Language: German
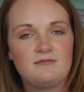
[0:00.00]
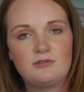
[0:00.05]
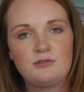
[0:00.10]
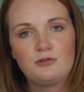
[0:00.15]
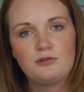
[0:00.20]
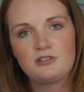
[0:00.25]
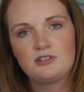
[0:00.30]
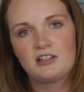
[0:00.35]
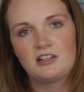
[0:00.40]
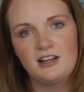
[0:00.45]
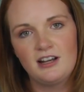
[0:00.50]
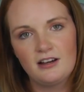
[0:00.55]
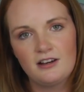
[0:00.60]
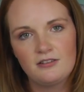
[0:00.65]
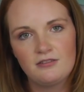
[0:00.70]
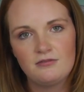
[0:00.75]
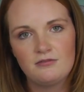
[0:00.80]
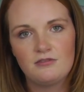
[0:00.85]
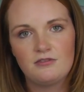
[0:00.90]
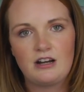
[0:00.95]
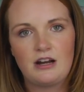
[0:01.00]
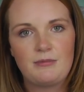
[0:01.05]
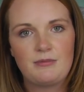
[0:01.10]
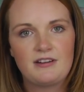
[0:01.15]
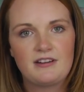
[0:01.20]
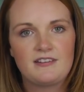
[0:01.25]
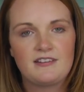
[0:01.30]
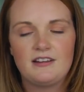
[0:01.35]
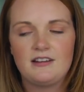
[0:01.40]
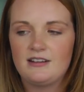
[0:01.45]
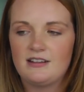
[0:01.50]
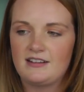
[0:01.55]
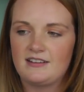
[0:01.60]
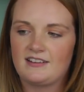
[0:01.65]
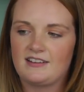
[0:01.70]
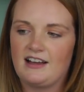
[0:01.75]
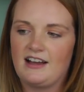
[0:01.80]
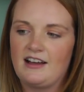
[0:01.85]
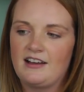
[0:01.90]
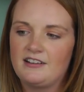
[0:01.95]
kurze Klack und habe ich gesehen,
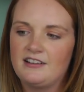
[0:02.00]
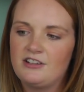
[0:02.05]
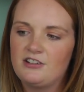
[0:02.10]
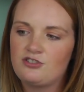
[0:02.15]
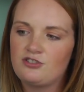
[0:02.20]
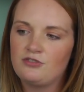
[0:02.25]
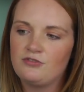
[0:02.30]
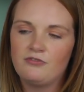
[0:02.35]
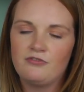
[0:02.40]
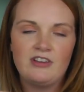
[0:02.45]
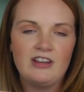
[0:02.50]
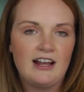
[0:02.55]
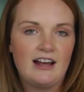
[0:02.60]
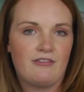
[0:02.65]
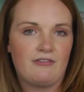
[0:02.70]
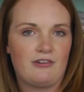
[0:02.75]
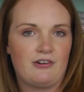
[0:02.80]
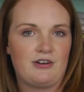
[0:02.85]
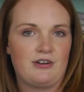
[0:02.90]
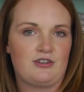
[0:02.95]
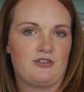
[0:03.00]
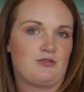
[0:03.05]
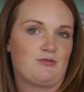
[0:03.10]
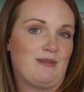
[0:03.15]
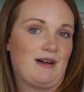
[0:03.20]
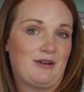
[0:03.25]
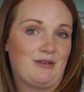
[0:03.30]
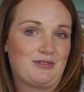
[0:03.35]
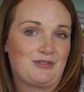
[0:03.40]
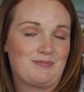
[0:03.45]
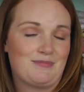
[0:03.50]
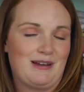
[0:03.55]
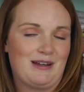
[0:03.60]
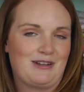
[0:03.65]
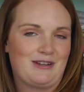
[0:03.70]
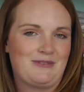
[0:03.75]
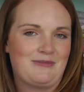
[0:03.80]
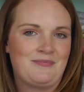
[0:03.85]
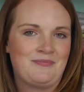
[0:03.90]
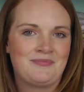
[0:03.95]
das Garn liegt schon wieder vor den
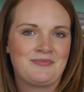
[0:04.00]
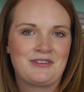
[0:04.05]
Spannungsplatten